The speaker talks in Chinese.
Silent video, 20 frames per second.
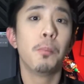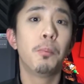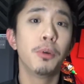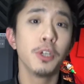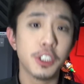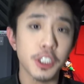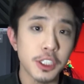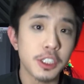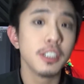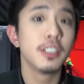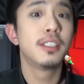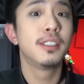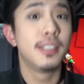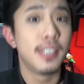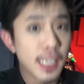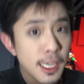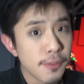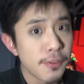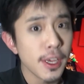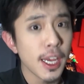不只是
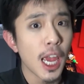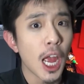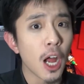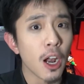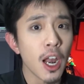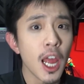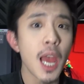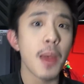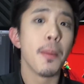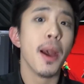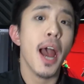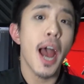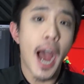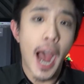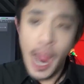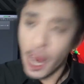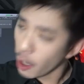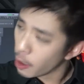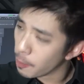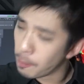DVLM，
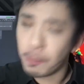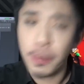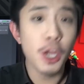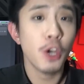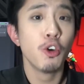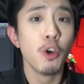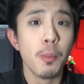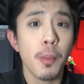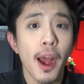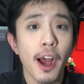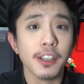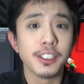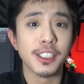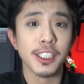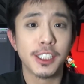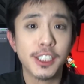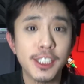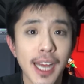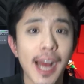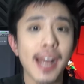还有 Big Room House 的
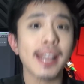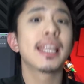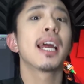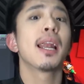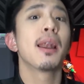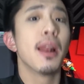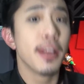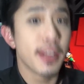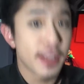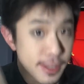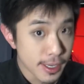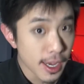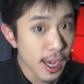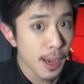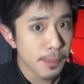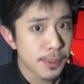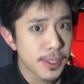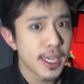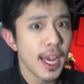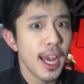炸弹
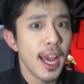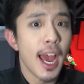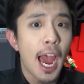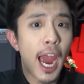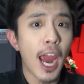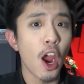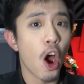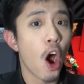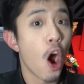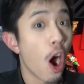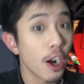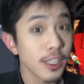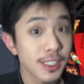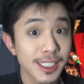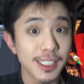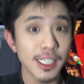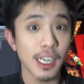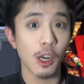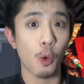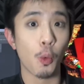Dubs，还有
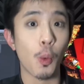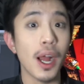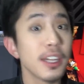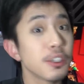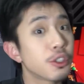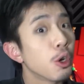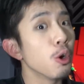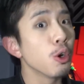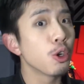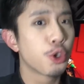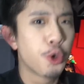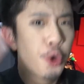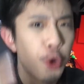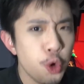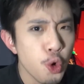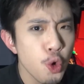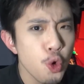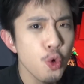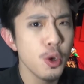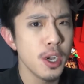Hardstyle 的顽童
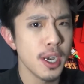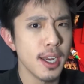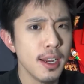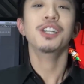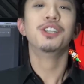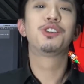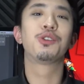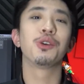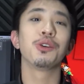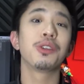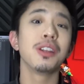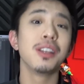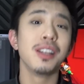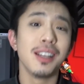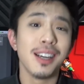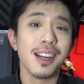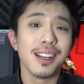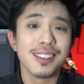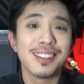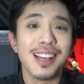Coon，绝对能
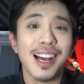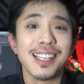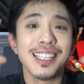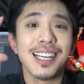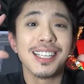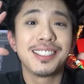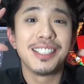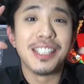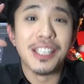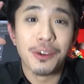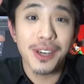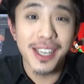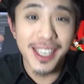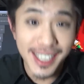让大家体会